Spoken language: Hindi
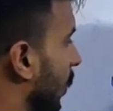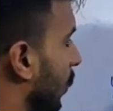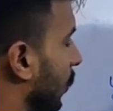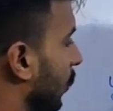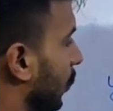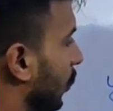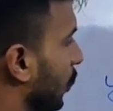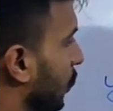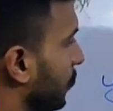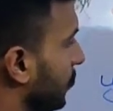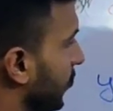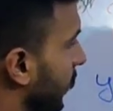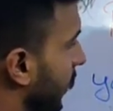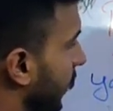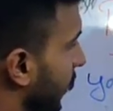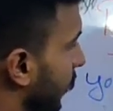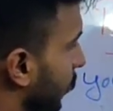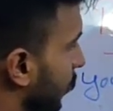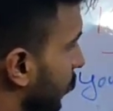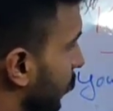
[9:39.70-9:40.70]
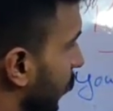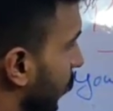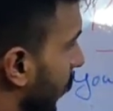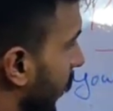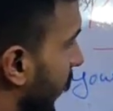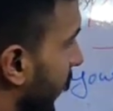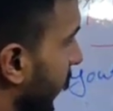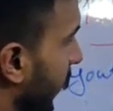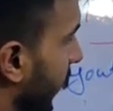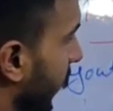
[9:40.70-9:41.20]
यूट्यूब चैनल है दोस्तों
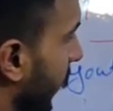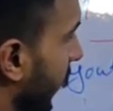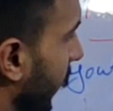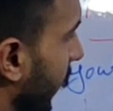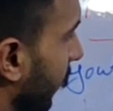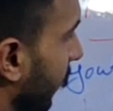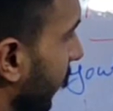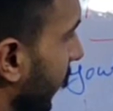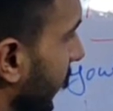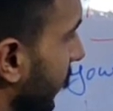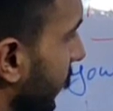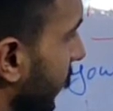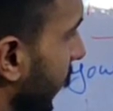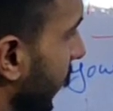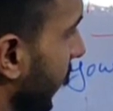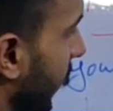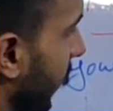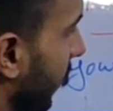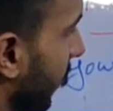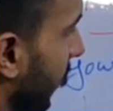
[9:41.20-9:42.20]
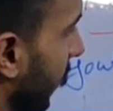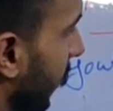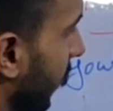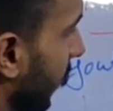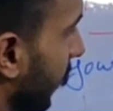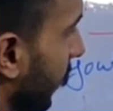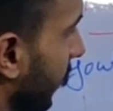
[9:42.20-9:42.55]
हरियाणा डिफेंस एकेडमी